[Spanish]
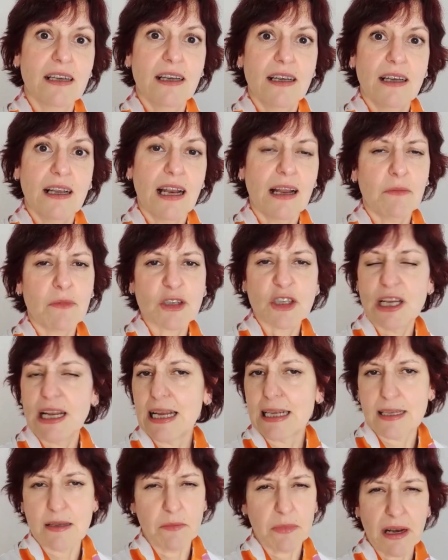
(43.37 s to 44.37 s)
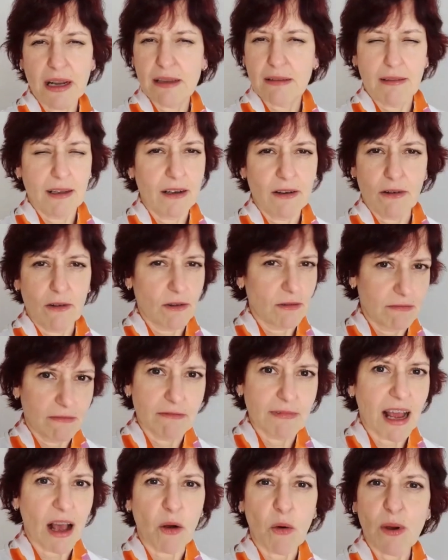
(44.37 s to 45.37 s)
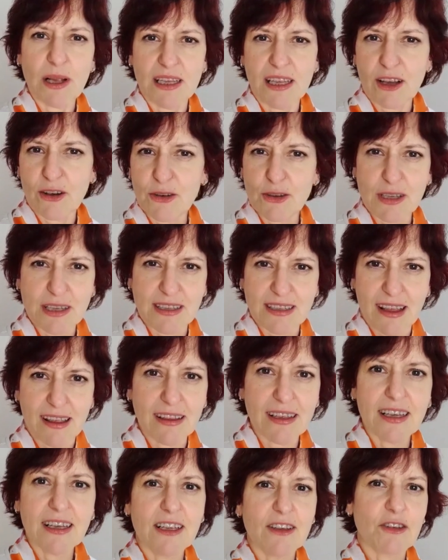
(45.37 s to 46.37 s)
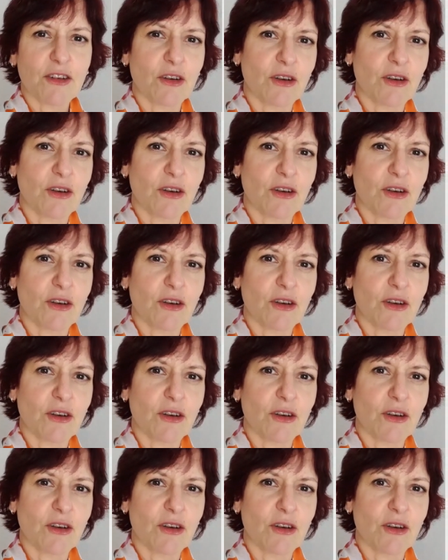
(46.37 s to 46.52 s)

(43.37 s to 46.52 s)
La mochila siempre le tengo unas cuantas cosas adentro,